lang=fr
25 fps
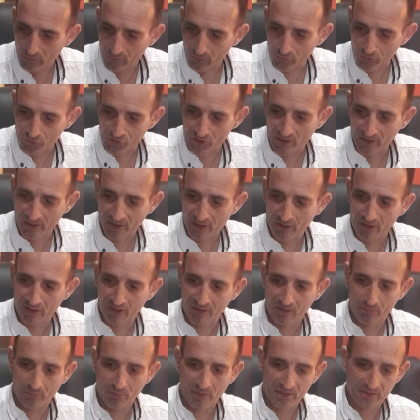Donc la carte des
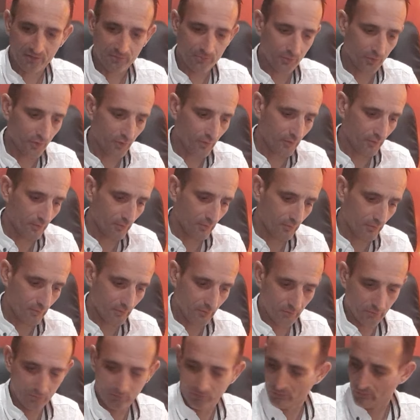déplacements
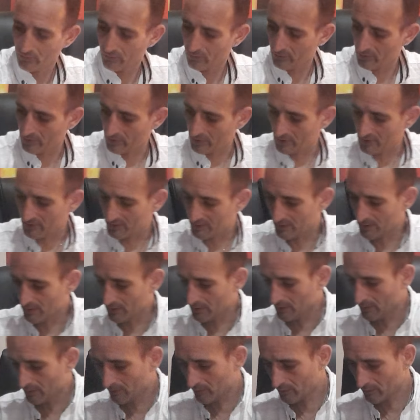
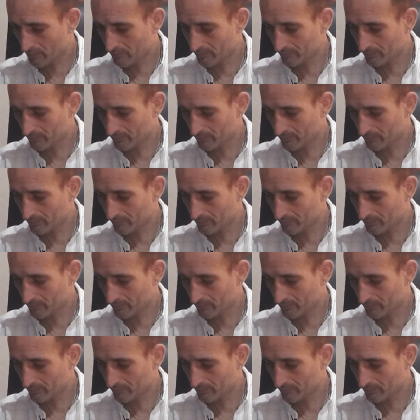ici.